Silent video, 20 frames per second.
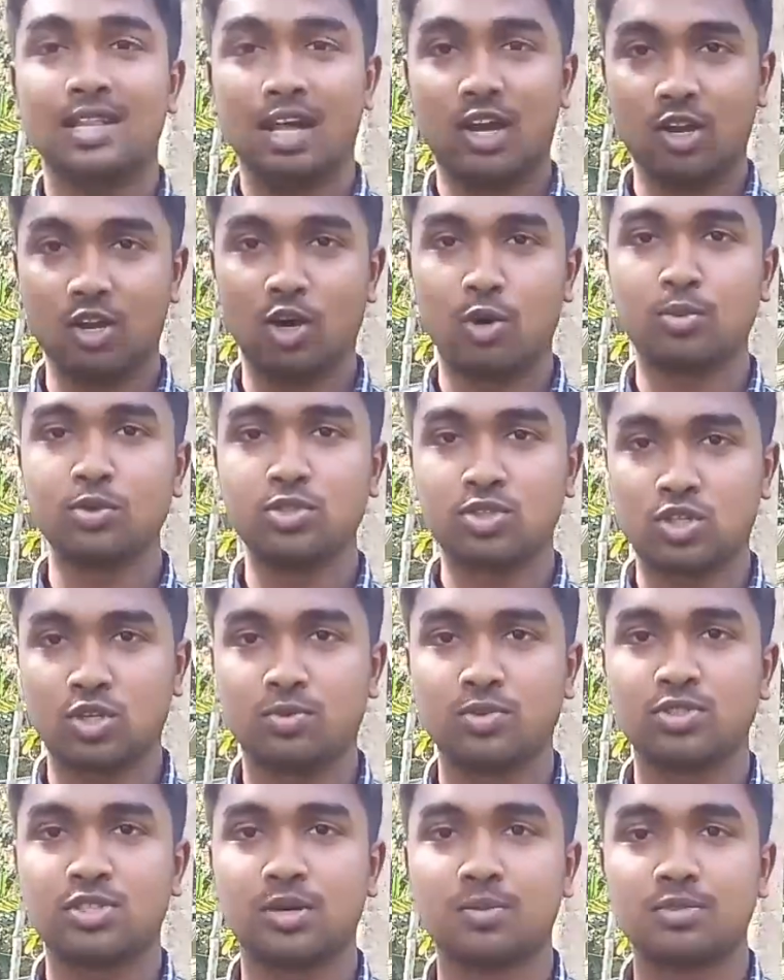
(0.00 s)
তাহলে অবশ্যই
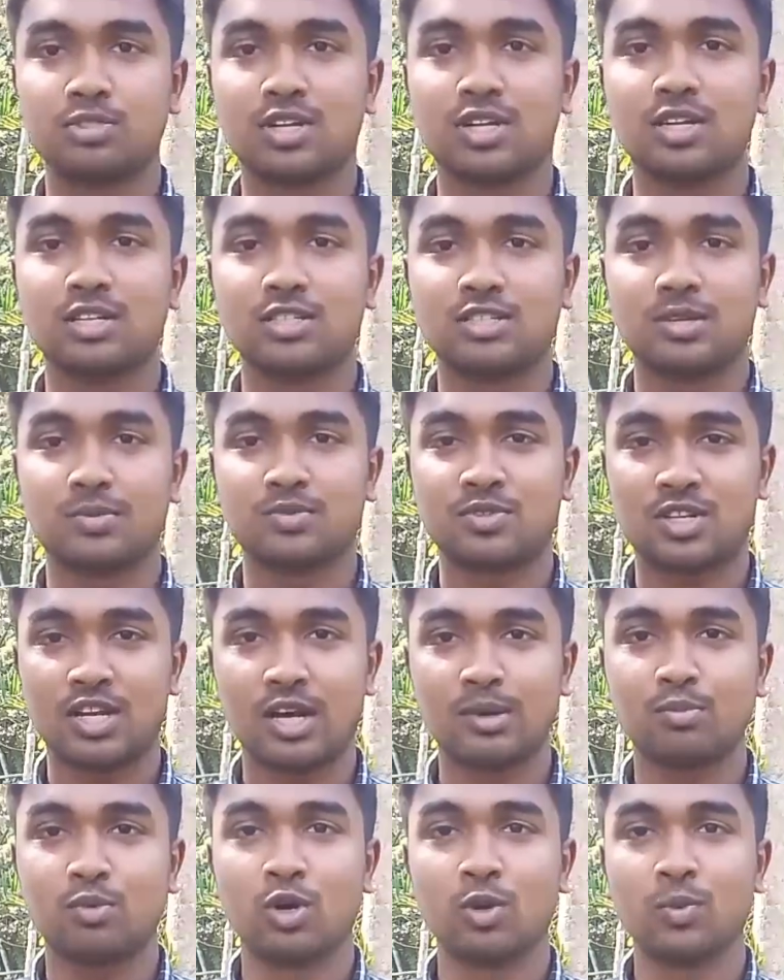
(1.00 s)
অবশ্যই আমার চ্যানেলটি
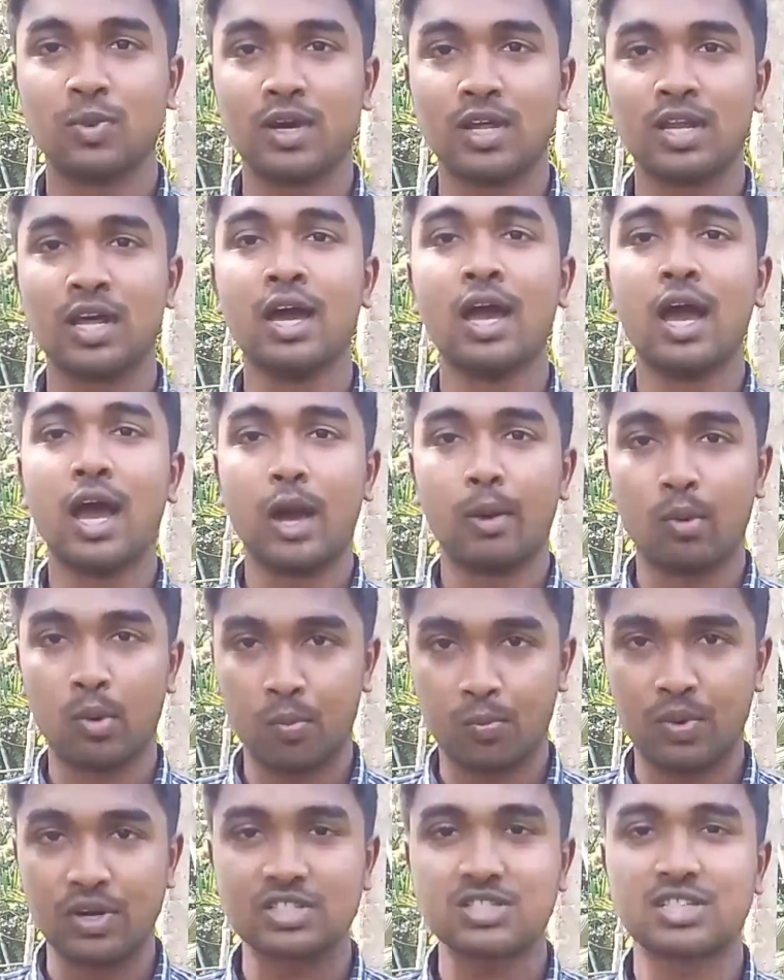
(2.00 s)
সাবস্ক্রাইব করবেন
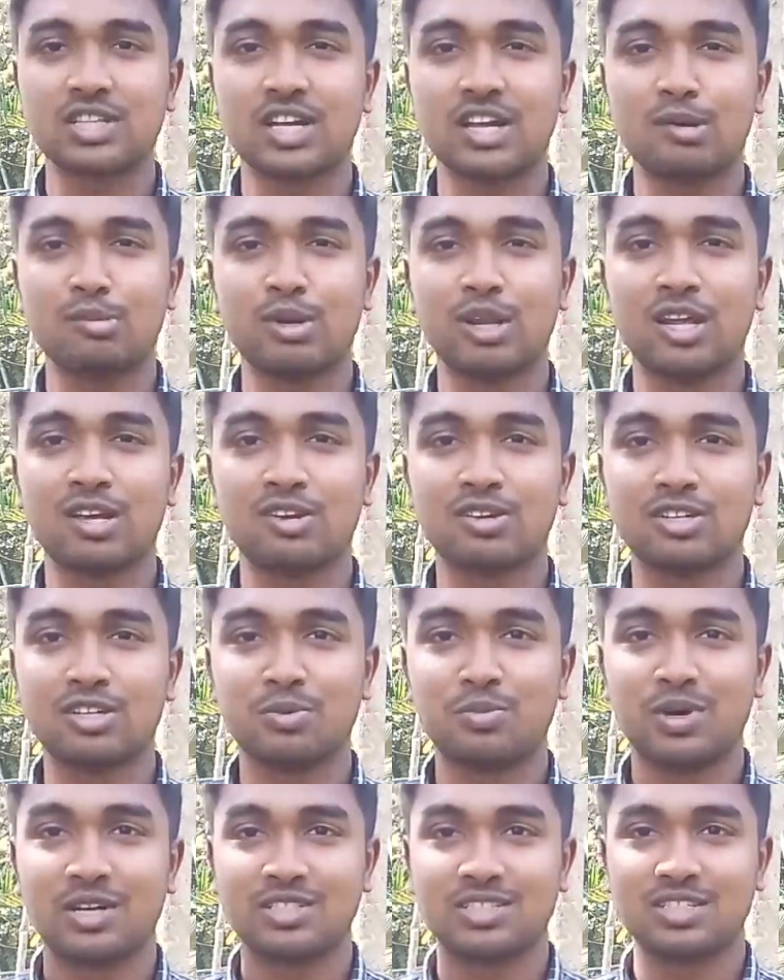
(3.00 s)
এবং পাশে থাকা বেল
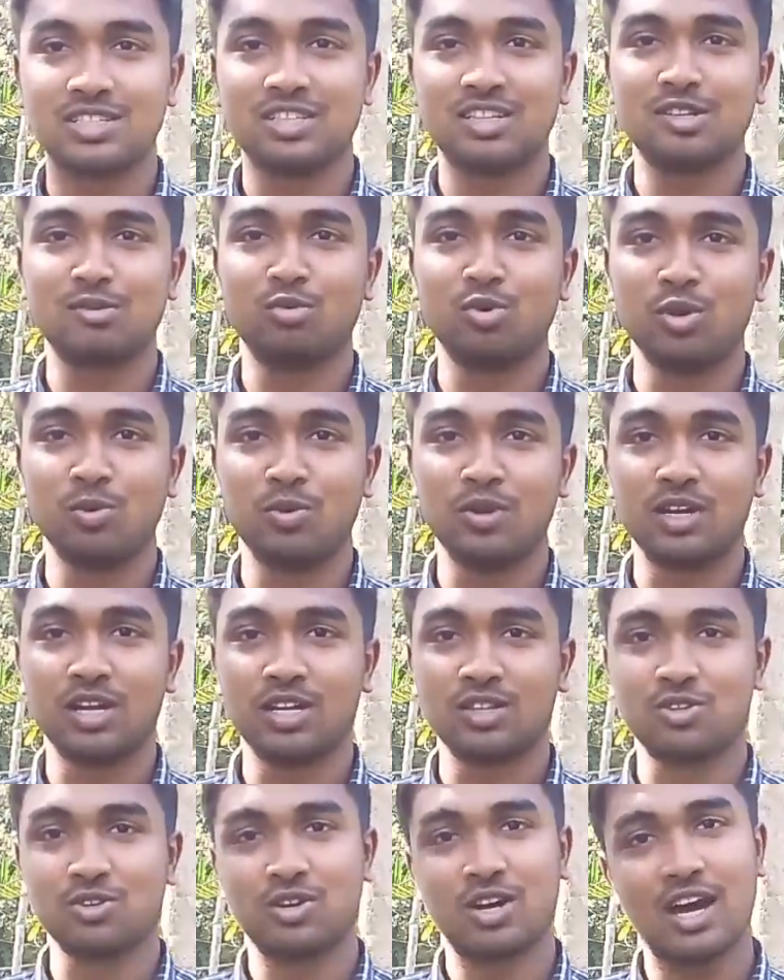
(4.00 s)
আইকনটি বাজিয়ে দিতে ভুলবেন
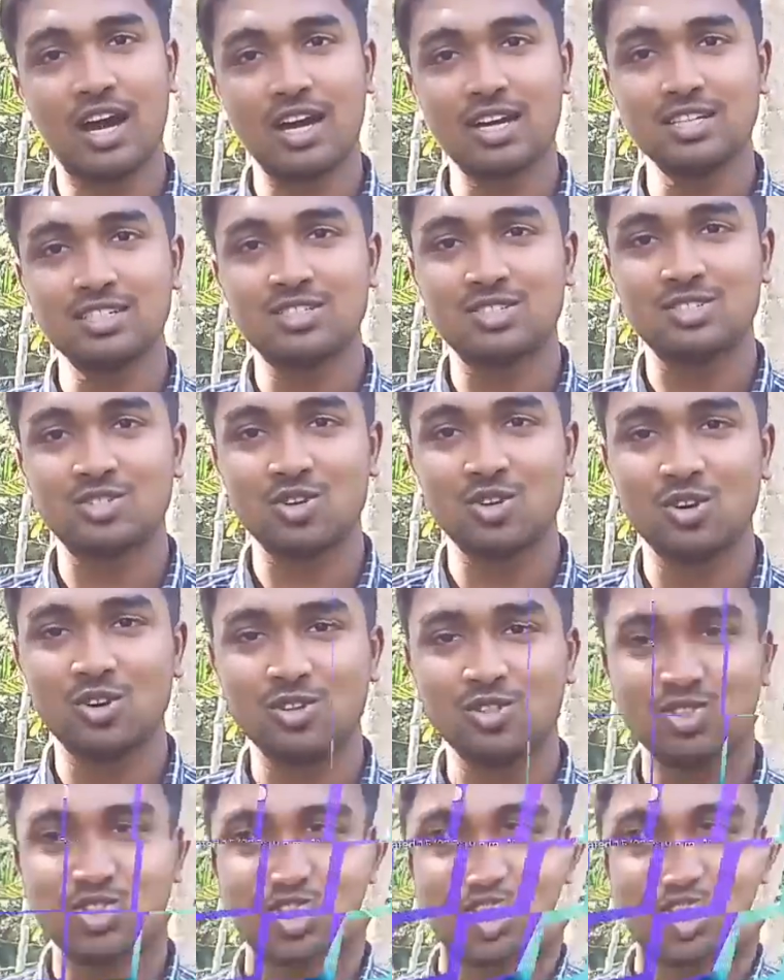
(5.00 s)
না তো গাইস চলুন